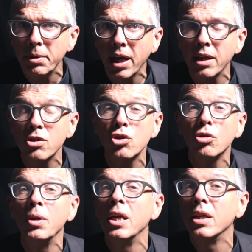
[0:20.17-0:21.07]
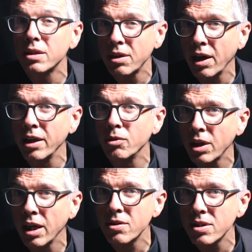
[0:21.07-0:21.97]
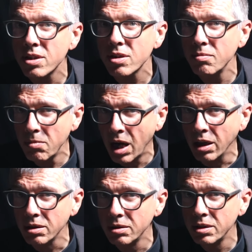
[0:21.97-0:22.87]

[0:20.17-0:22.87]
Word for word: bereits zum 33. Mal.